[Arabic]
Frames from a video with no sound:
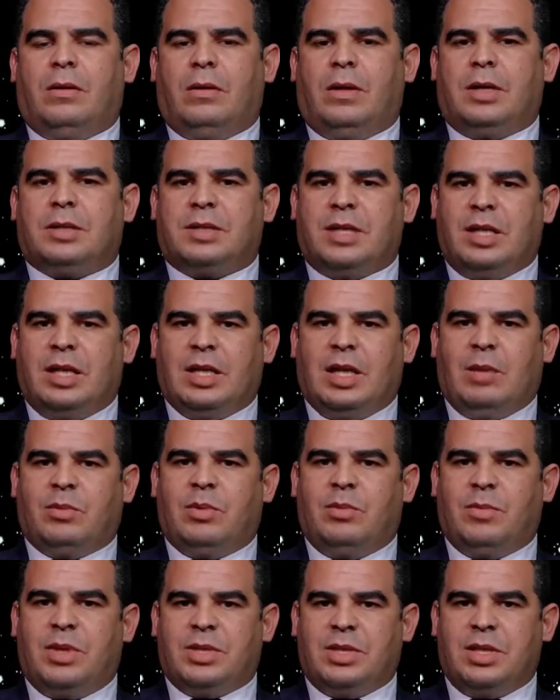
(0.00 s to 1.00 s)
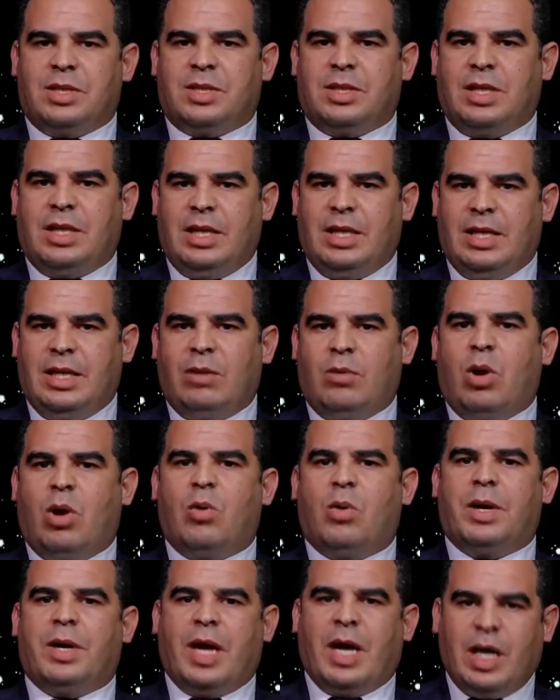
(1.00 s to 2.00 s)
السيد عبد المجيد سيليني
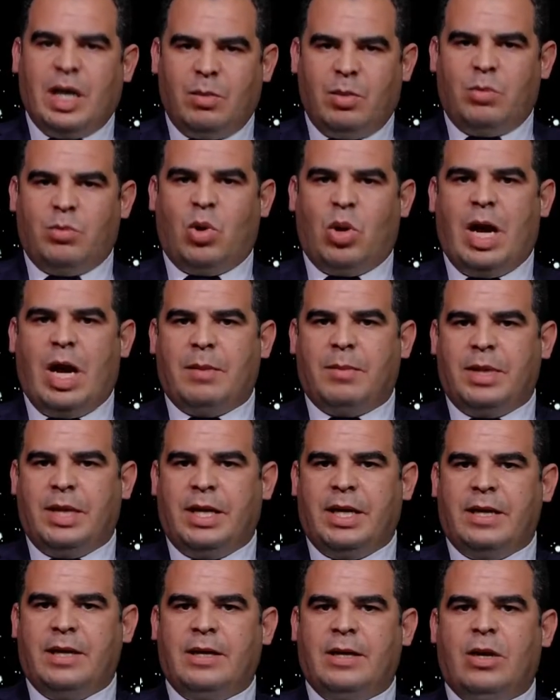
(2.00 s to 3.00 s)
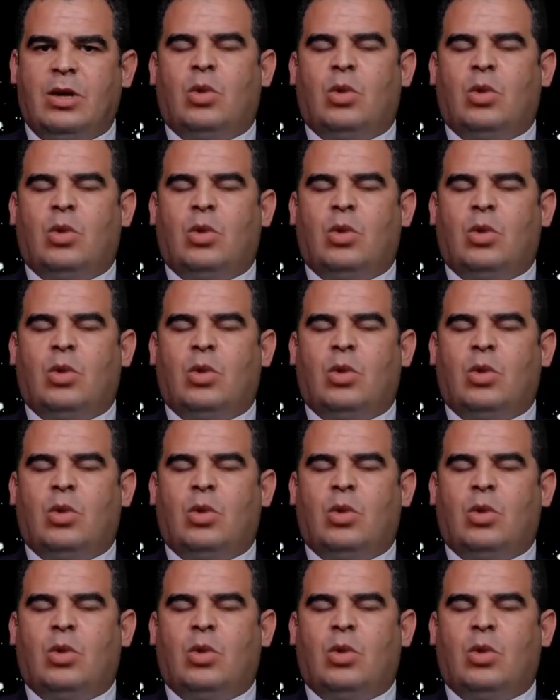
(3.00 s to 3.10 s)
وهو نقيب المحامين